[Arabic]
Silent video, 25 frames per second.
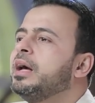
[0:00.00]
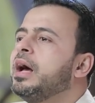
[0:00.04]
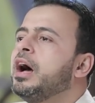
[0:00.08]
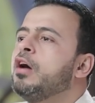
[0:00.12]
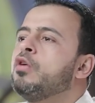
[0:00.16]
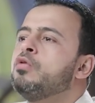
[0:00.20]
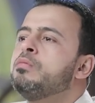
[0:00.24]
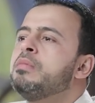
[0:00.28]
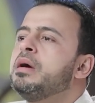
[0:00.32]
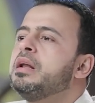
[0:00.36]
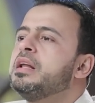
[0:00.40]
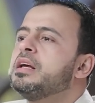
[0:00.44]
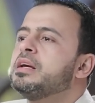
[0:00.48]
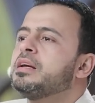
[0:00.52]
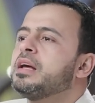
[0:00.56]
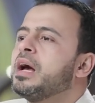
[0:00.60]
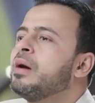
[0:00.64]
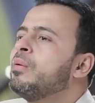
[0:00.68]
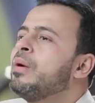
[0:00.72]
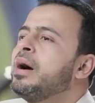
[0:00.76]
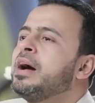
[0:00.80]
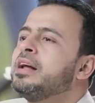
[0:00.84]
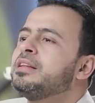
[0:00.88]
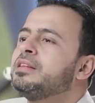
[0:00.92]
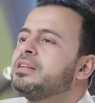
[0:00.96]
او ملك
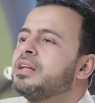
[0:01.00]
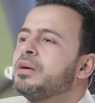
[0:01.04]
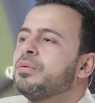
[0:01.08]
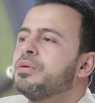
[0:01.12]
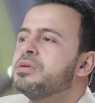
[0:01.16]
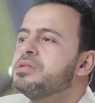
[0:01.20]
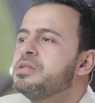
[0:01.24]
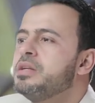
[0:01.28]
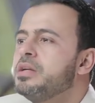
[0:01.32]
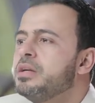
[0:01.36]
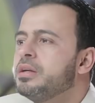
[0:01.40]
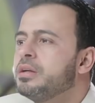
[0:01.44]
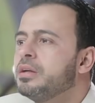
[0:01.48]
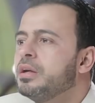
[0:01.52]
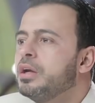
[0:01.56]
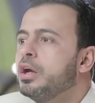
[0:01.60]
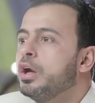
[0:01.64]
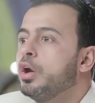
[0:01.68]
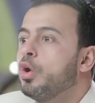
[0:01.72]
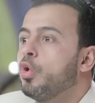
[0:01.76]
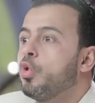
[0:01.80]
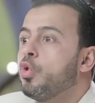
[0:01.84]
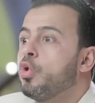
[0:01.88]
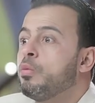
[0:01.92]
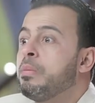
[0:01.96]
او حتى وزير
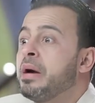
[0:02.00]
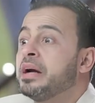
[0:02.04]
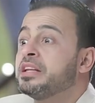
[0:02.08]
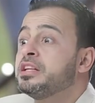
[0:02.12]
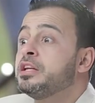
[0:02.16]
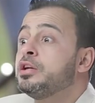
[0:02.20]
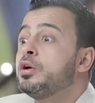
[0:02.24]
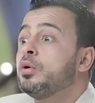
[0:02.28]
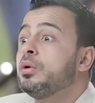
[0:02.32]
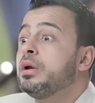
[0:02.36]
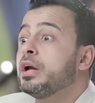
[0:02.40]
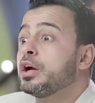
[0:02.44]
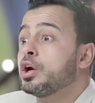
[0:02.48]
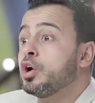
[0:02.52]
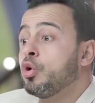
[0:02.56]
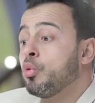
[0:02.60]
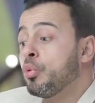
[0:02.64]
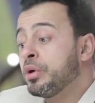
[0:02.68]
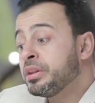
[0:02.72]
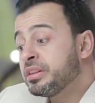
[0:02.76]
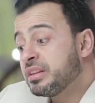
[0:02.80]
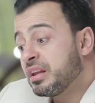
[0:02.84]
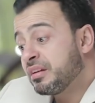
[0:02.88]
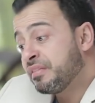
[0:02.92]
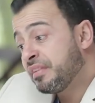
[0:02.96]
وبعدين يقول لك
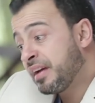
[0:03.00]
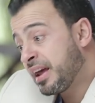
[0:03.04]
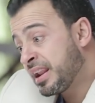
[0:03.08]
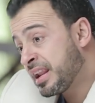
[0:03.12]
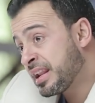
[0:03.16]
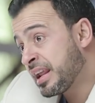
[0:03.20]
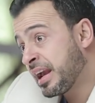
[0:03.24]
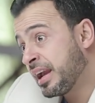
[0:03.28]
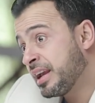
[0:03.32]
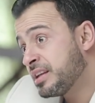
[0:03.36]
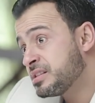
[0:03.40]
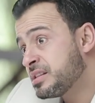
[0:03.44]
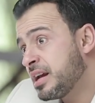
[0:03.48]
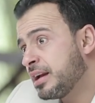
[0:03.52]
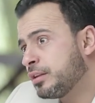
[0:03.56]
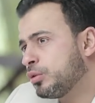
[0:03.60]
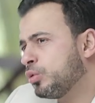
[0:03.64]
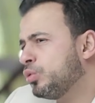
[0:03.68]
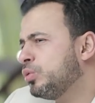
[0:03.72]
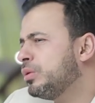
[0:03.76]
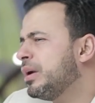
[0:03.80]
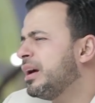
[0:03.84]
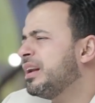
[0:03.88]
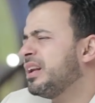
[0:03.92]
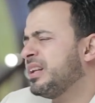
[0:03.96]
هو انت فعلا عايزها
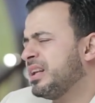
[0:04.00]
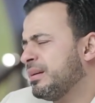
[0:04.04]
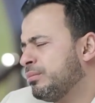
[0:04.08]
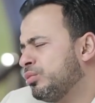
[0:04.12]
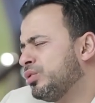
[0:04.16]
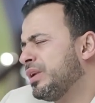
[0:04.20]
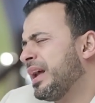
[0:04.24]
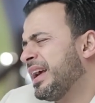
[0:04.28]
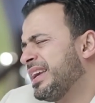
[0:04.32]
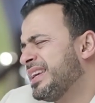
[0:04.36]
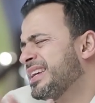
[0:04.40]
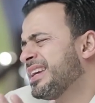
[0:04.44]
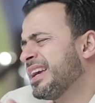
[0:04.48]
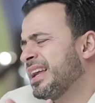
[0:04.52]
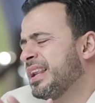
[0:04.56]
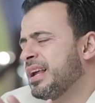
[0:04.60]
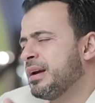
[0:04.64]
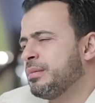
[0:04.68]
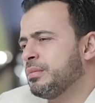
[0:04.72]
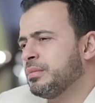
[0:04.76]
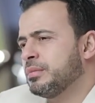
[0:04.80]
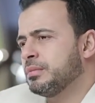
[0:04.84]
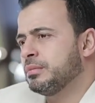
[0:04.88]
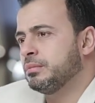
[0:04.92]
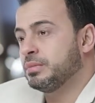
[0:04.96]
تقول لا لا انا بقول اي
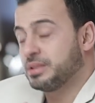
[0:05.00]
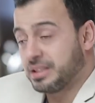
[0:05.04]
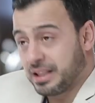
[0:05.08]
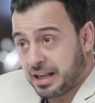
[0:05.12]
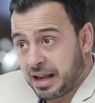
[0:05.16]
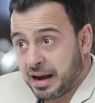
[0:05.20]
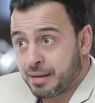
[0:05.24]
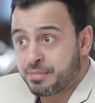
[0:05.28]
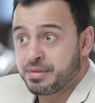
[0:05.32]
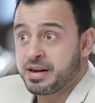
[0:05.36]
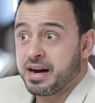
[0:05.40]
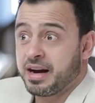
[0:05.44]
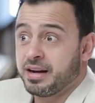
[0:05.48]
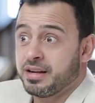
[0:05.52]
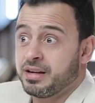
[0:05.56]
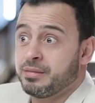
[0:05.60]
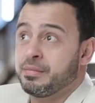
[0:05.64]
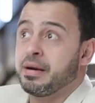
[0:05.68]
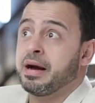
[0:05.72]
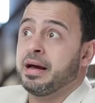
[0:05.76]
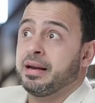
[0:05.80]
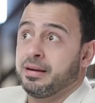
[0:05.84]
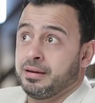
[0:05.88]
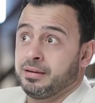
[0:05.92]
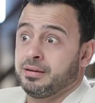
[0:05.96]
كلام بتلعب يعني
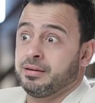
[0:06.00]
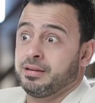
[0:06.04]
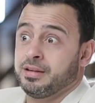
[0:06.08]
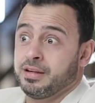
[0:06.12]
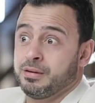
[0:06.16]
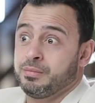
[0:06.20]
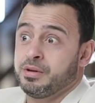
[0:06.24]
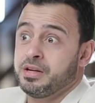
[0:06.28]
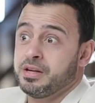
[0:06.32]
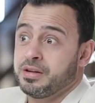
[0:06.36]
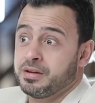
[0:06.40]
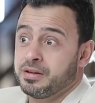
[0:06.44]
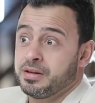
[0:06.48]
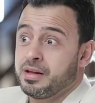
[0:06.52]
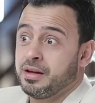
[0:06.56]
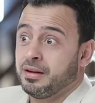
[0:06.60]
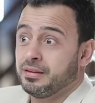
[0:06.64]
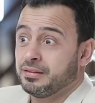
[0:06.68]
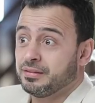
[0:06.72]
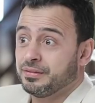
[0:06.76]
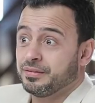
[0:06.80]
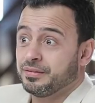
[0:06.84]
مع الكبير ده